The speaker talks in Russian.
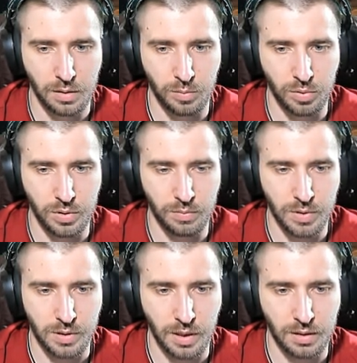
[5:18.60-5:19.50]
Будем
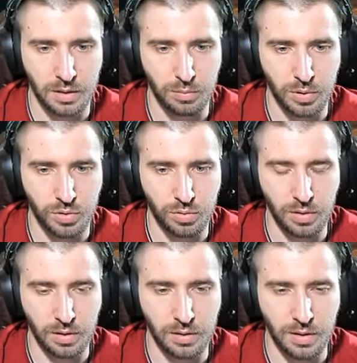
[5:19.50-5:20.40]
искать добычу
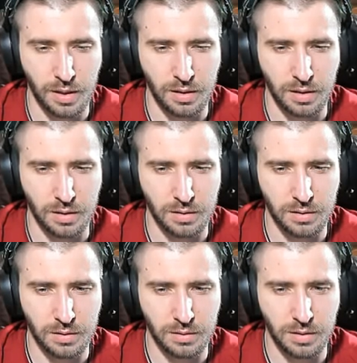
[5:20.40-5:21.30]
для Дрейка.
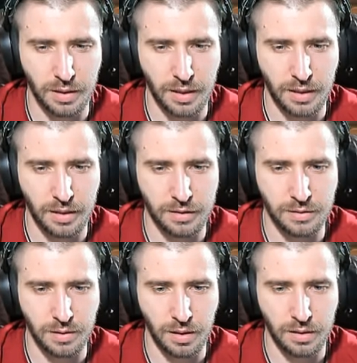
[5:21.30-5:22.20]
Дрейк,
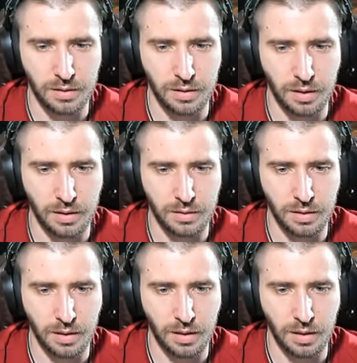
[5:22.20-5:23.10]
Дрейк, Дрейк,
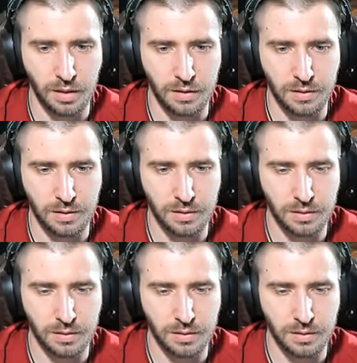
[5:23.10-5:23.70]
Дрейк.